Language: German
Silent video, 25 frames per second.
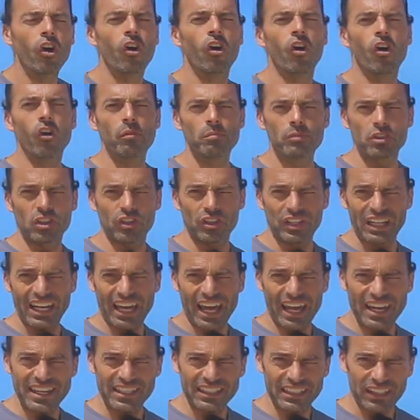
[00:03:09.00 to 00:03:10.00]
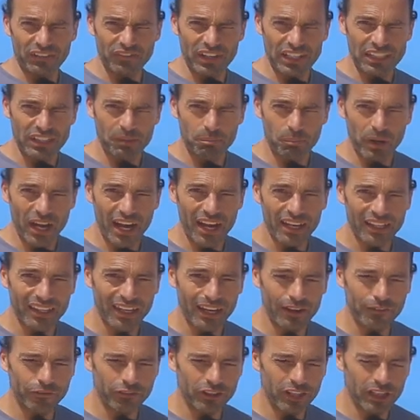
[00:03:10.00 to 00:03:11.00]
umso leichter werden die
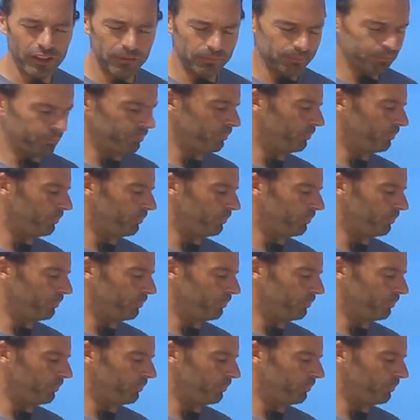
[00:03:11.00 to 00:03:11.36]
Barkräfte